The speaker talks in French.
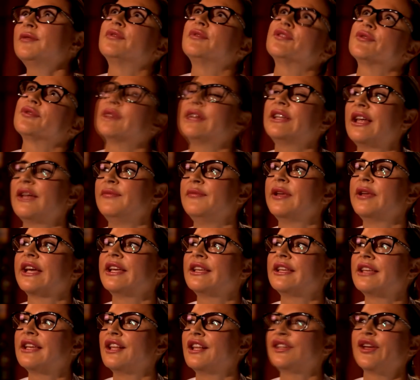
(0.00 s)
j'ai besoin
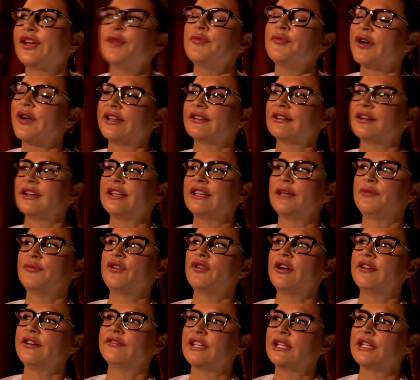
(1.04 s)
d'admirer quelqu'un pour être en
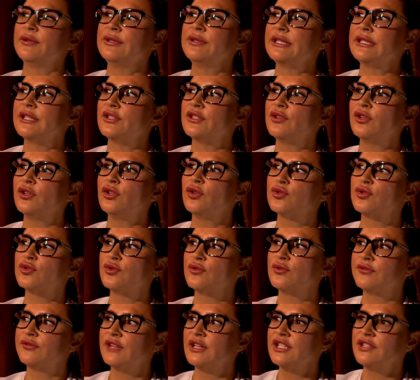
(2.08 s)
amour avec lui, c'est sûr. Donc
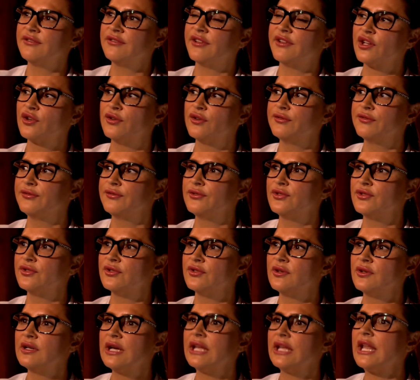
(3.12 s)
souvent, j'ai fait
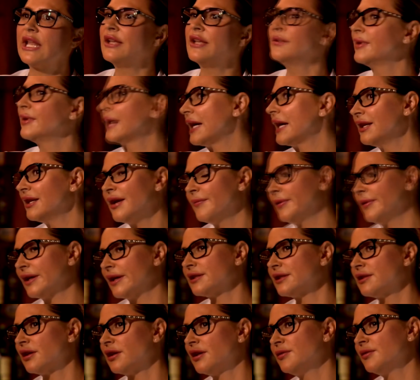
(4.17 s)
confusion en admirant la
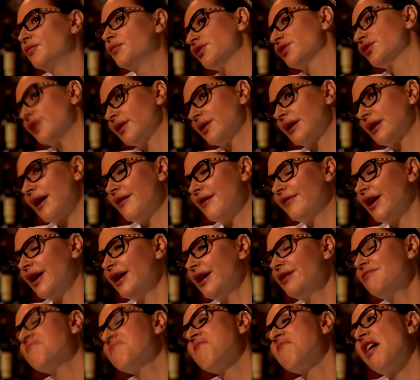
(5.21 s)
personne pour son
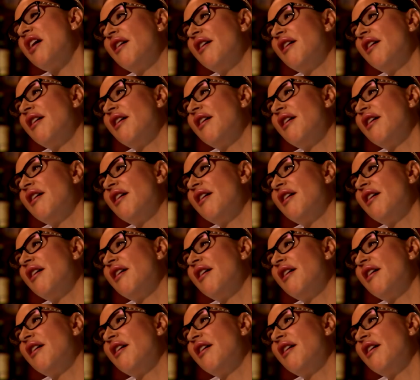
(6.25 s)
travail.